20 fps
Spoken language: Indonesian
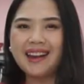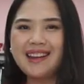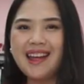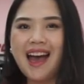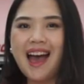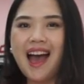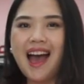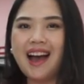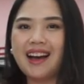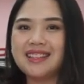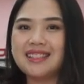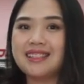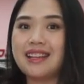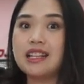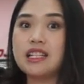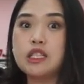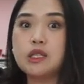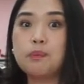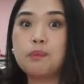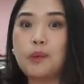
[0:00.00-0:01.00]
ada
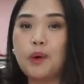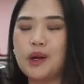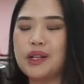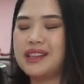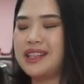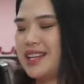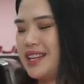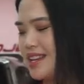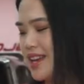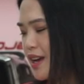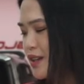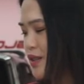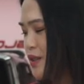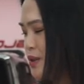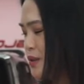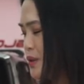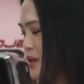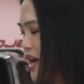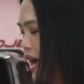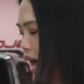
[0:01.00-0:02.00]
aksen sportinya
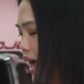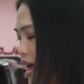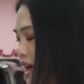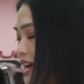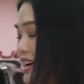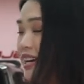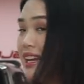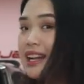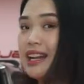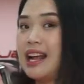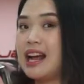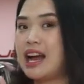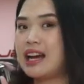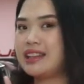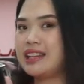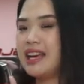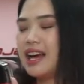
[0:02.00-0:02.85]
juga. Dan yang